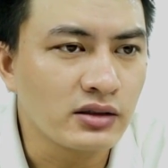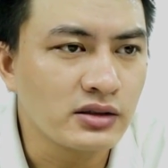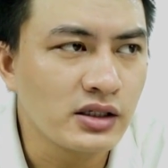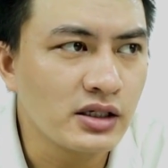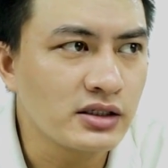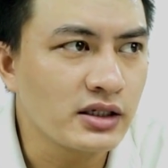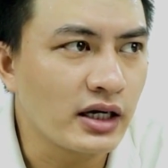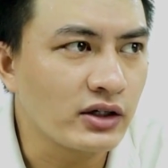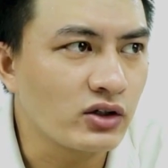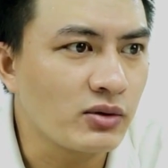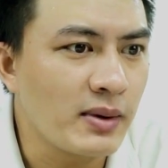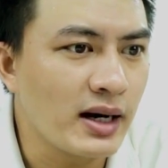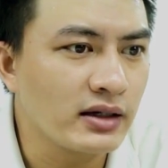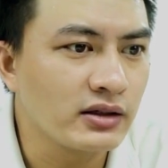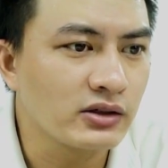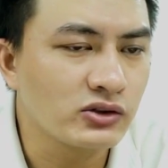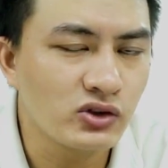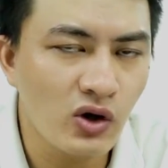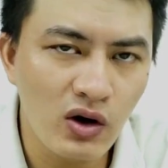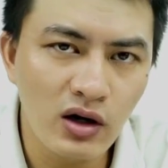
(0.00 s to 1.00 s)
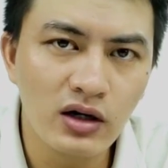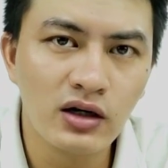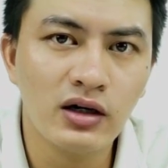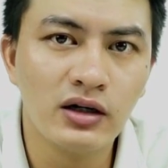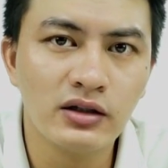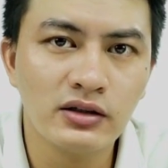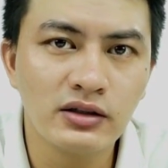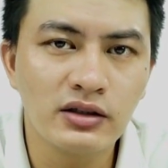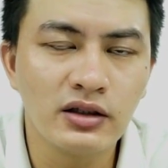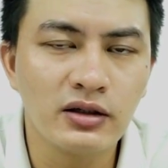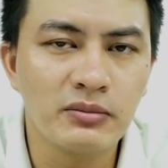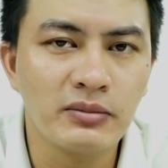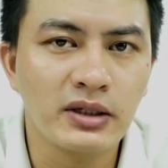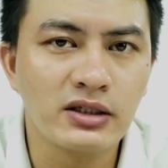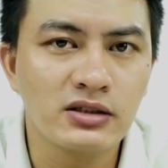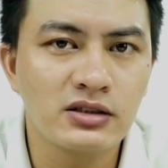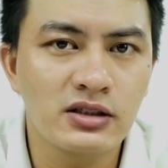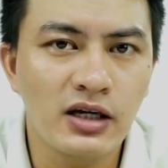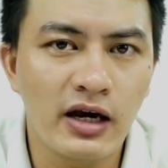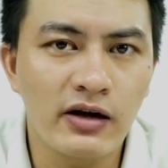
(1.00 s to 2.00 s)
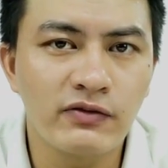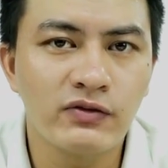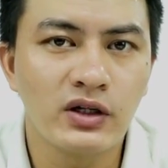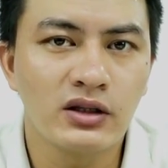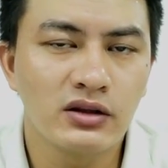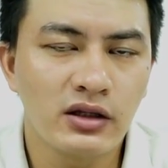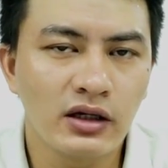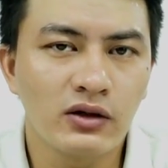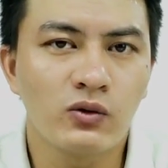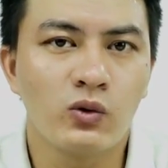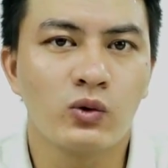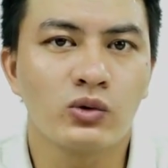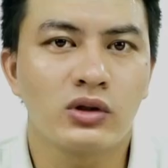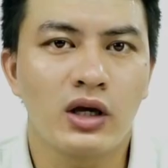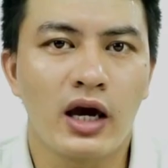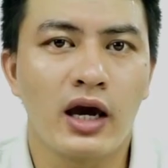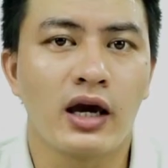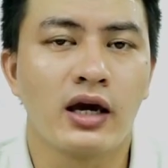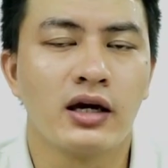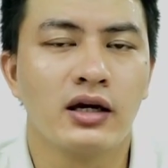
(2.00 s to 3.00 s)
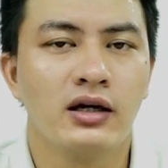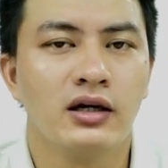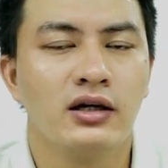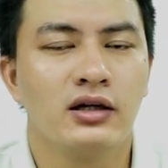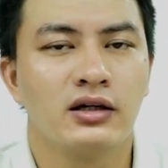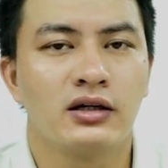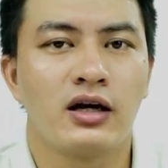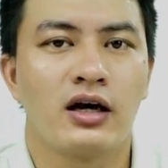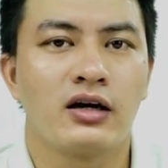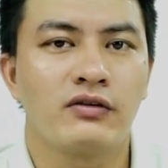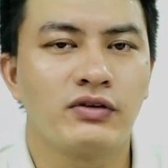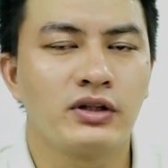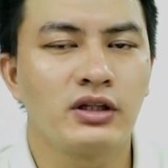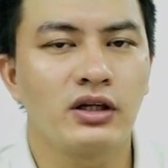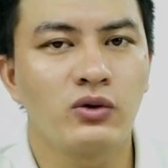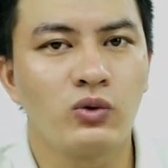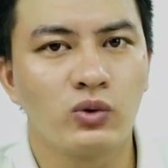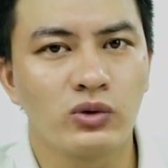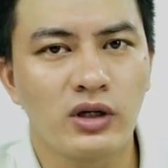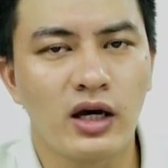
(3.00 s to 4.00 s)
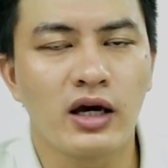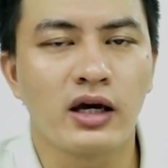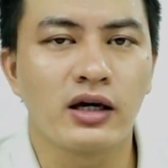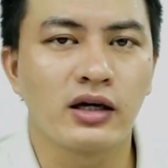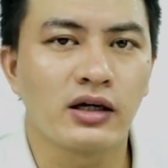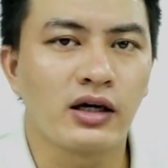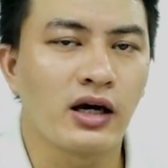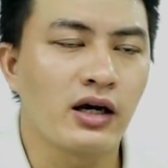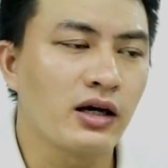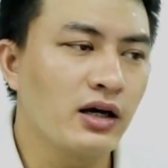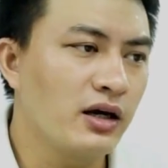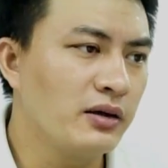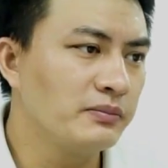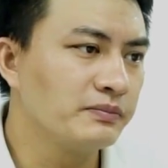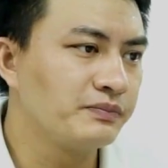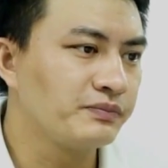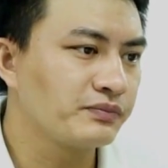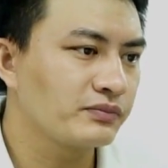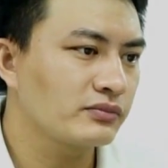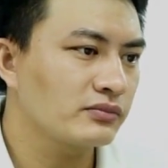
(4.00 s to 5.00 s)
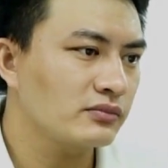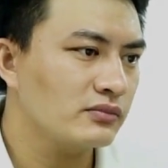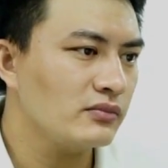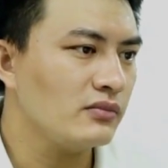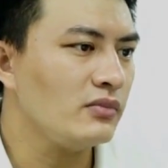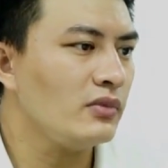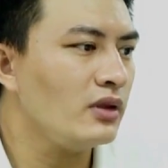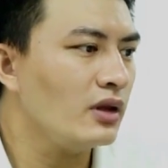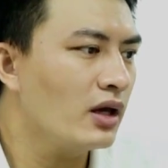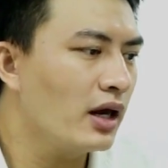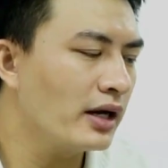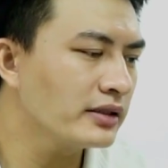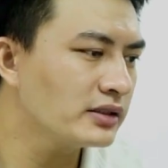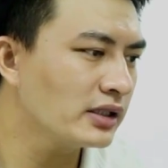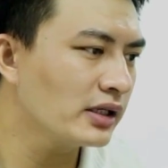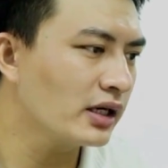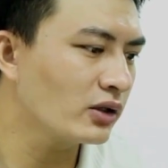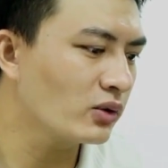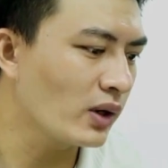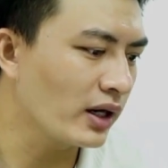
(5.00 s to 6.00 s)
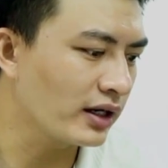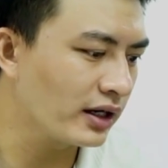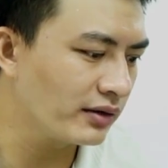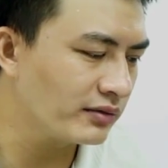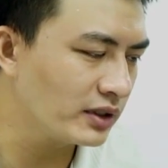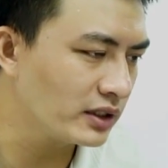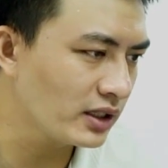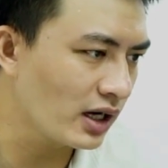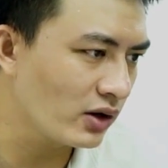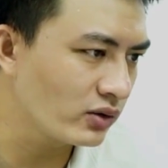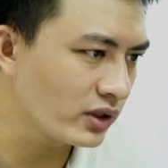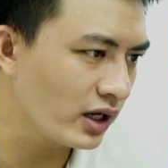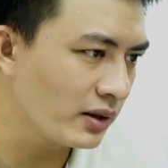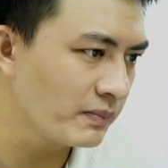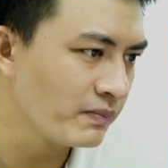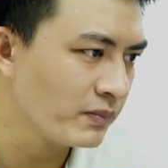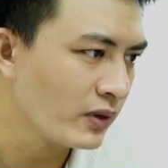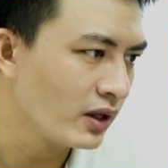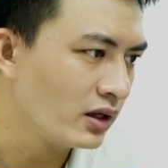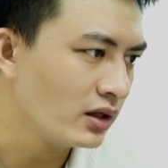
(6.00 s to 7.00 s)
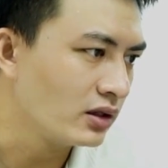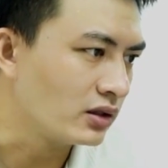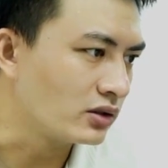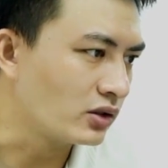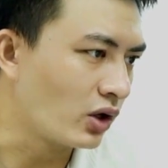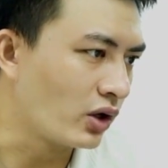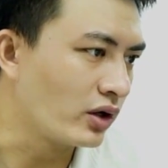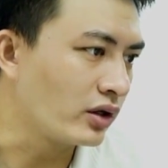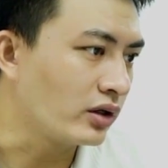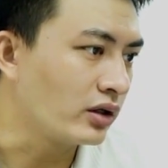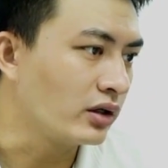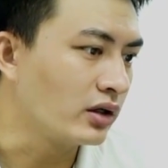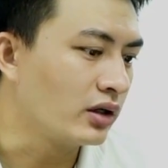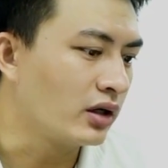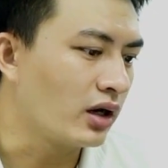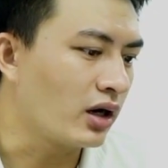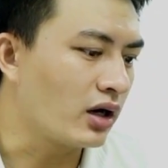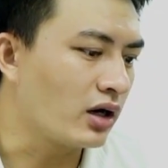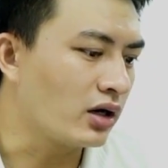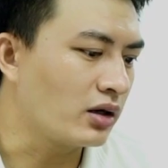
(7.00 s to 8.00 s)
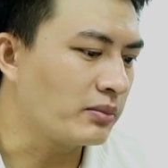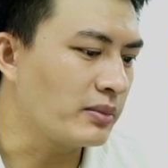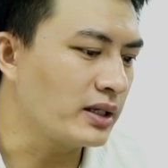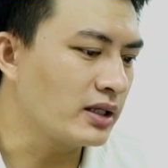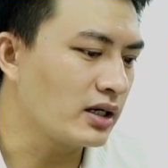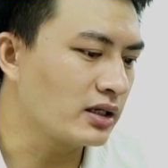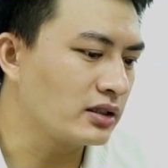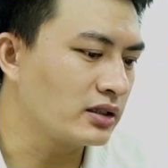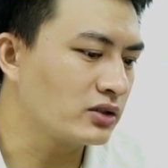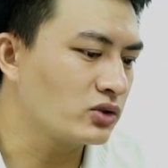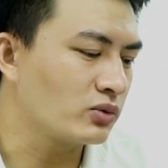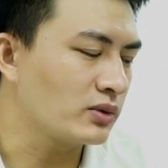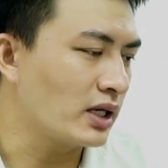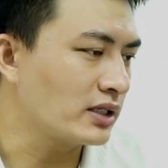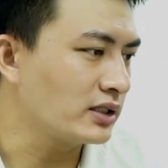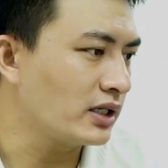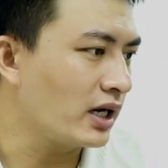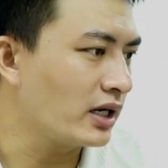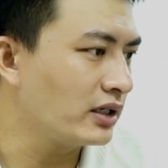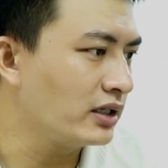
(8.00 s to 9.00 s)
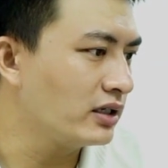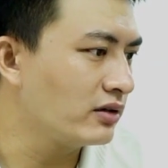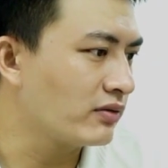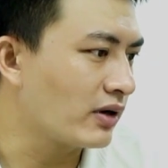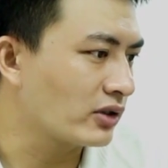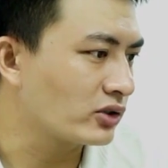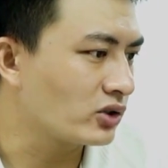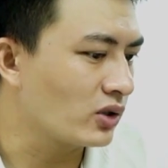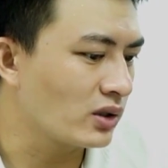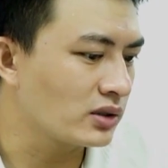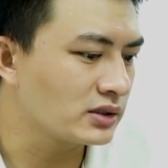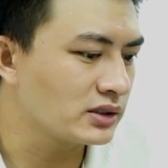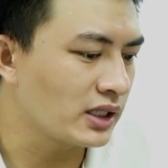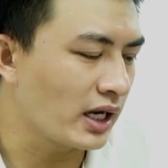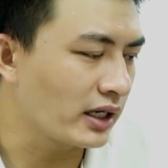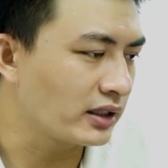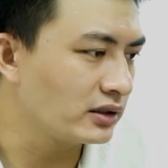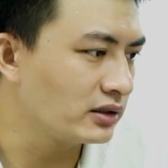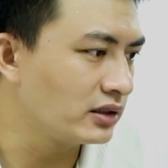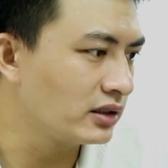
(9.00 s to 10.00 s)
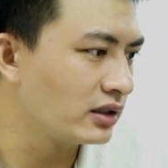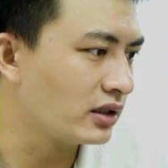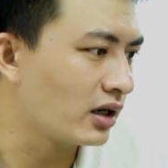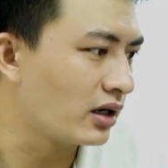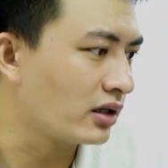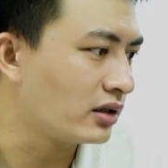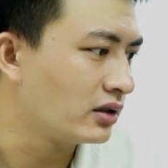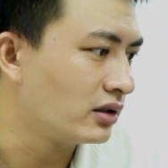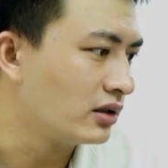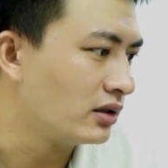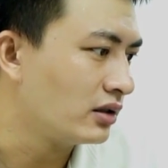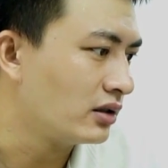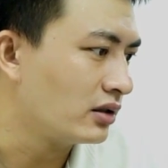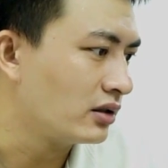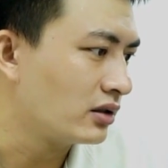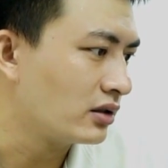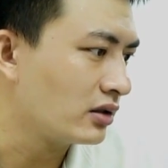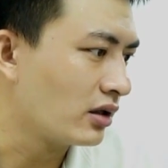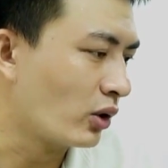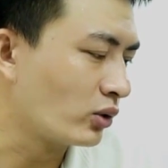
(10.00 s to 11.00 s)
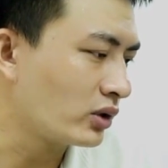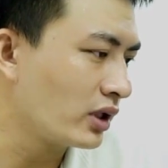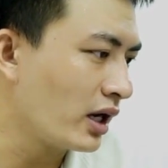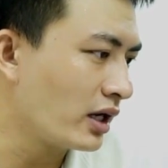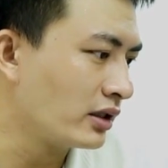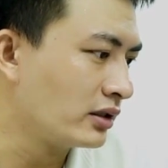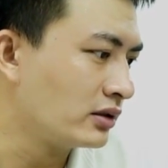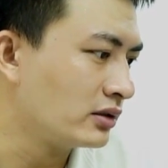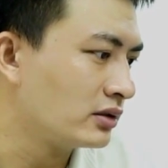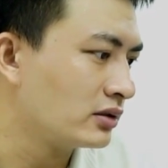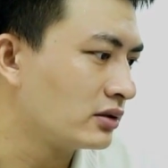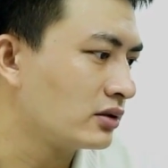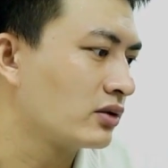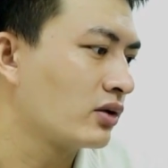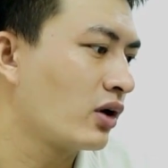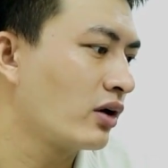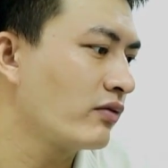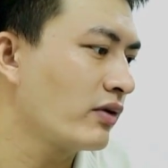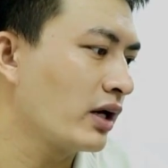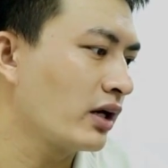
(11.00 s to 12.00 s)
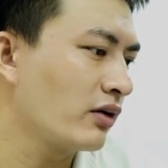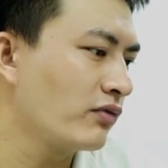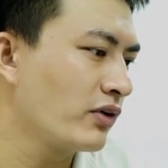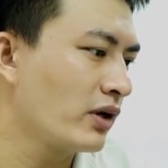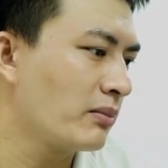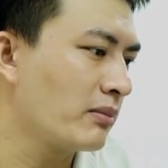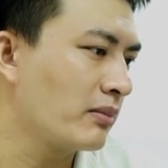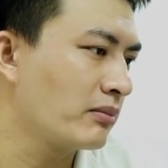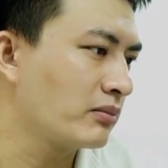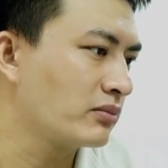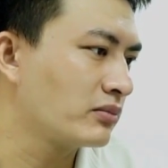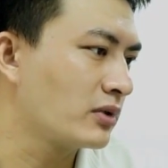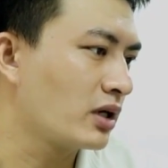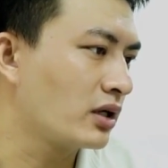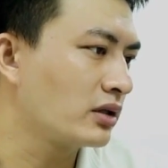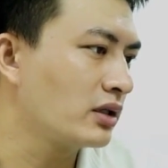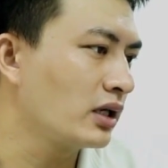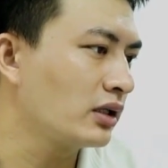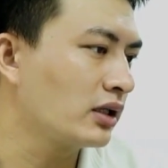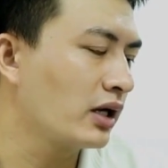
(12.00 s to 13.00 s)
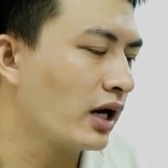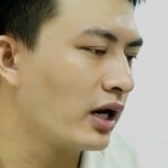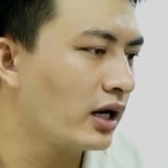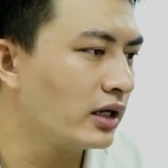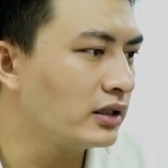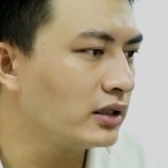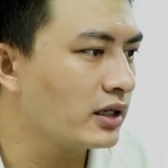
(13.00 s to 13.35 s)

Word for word: chia sẻ cho bạn được rõ hơn thì mình sẽ phân tích cụ thể. Đấy, phân tích cụ thể cái hai chiếc điện thoại này với nhau nhé. Rồi, bây giờ thì chúng ta sẽ đi vào so sánh. Thì đầu tiên nói về cái phần thiết kế